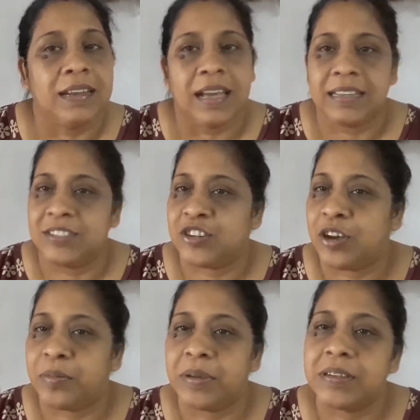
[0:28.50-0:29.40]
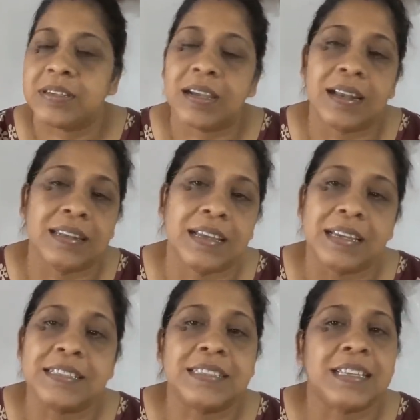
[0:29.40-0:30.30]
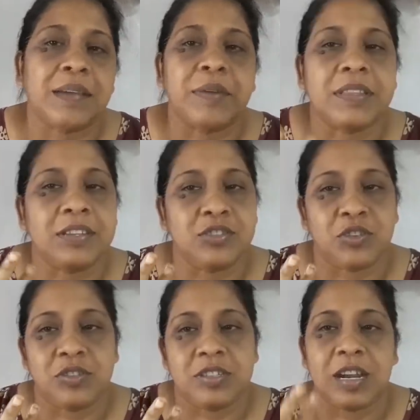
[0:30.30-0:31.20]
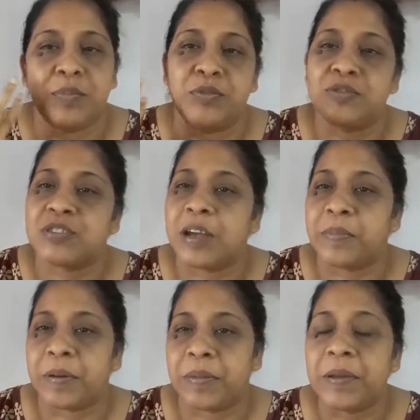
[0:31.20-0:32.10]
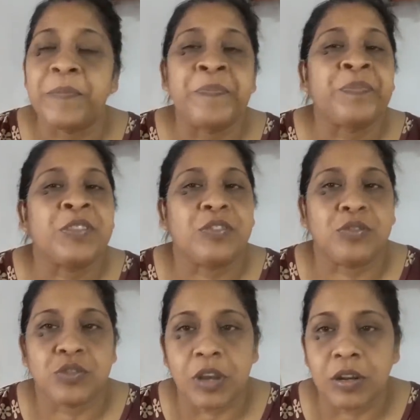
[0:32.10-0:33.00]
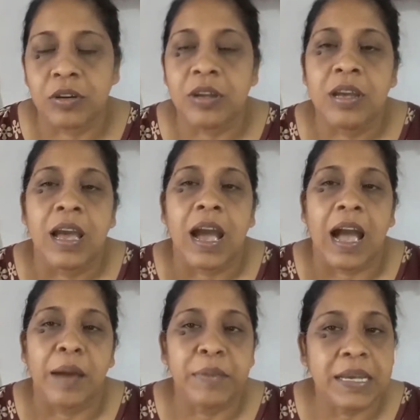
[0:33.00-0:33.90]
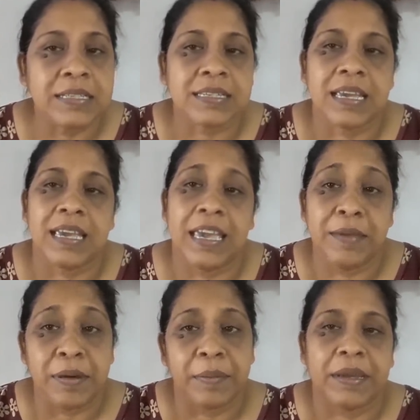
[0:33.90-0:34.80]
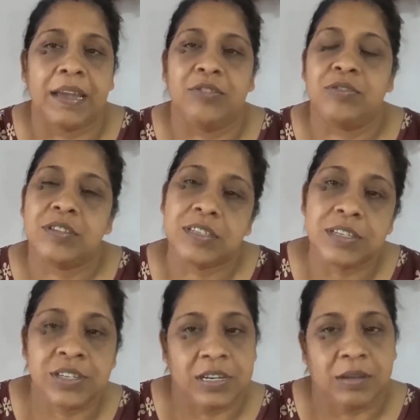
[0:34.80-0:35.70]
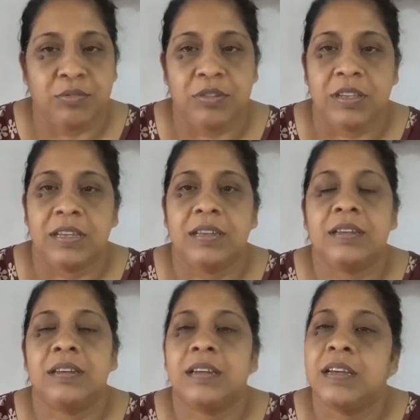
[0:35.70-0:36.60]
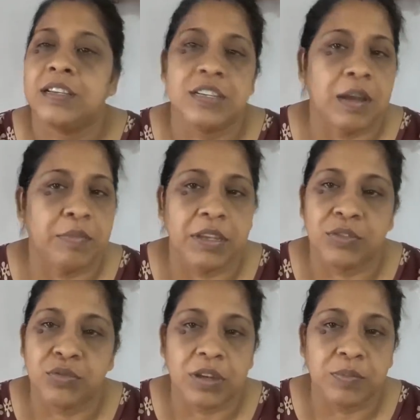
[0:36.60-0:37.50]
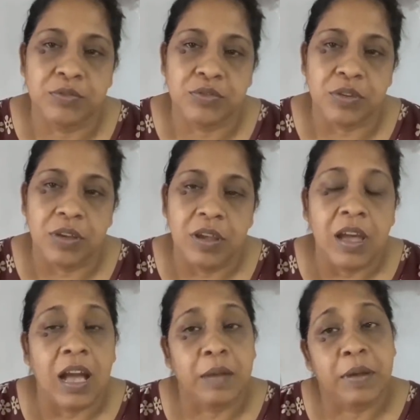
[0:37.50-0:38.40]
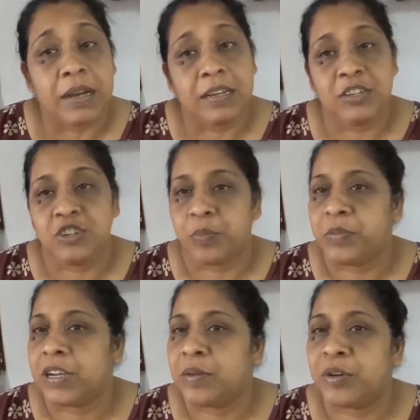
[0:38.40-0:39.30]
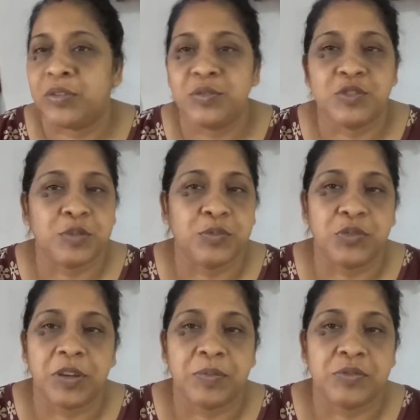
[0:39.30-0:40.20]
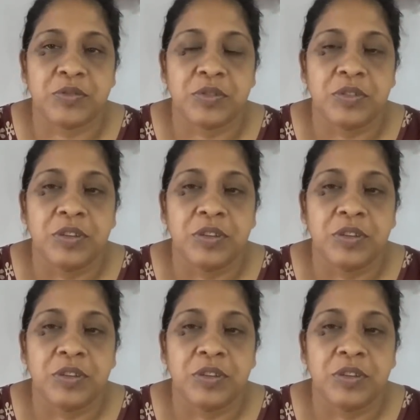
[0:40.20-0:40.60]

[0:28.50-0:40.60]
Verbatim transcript: লাকি ড্র হবে সেখান থেকে জিতে যাবে তিনজন যারা পুরস্কার পাবে তো চলো আমি আজকে এইভাবে কেন এসছি সেটা বলি সামনেই দুর্গাপুজো আর বাঙালির সব থেকে বড় উৎসব দুর্গাপুজো